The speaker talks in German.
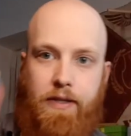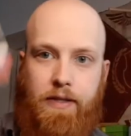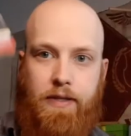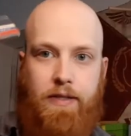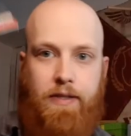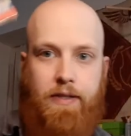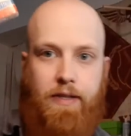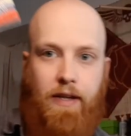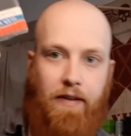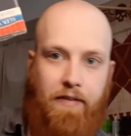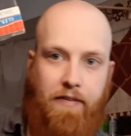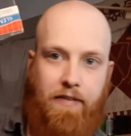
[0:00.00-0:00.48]

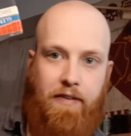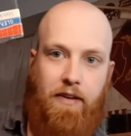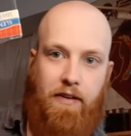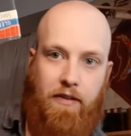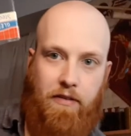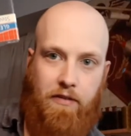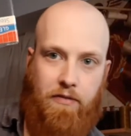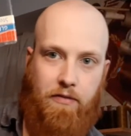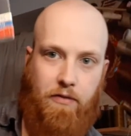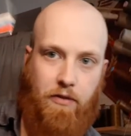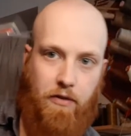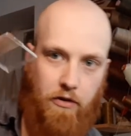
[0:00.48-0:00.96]
das Ding
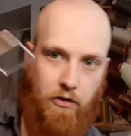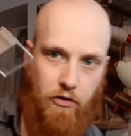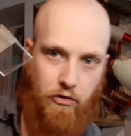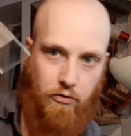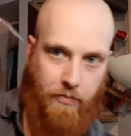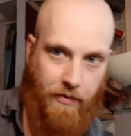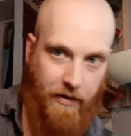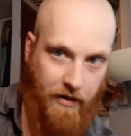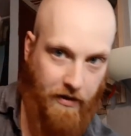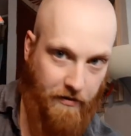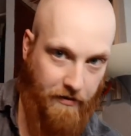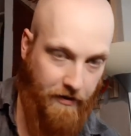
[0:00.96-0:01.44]
ist wird noch
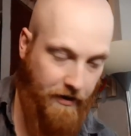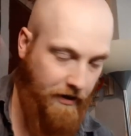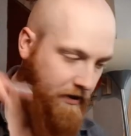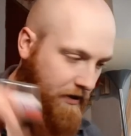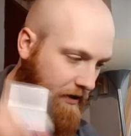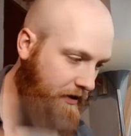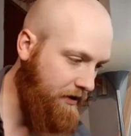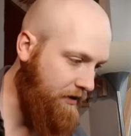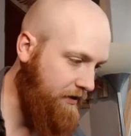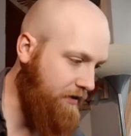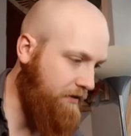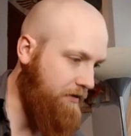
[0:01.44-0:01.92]
später
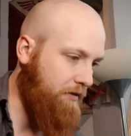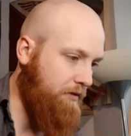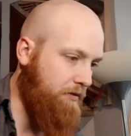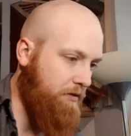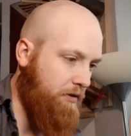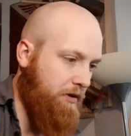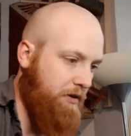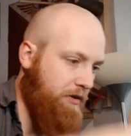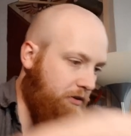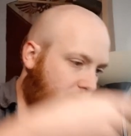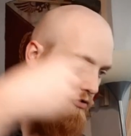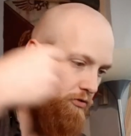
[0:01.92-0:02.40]
wichtig, deswegen
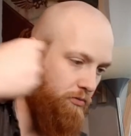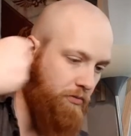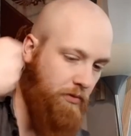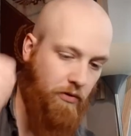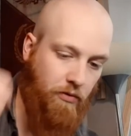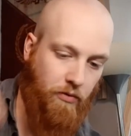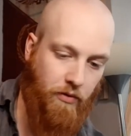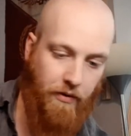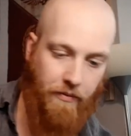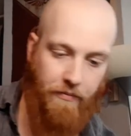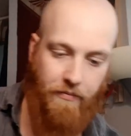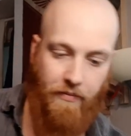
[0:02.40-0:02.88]
wollte ich das schon
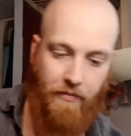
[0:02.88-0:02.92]
holen.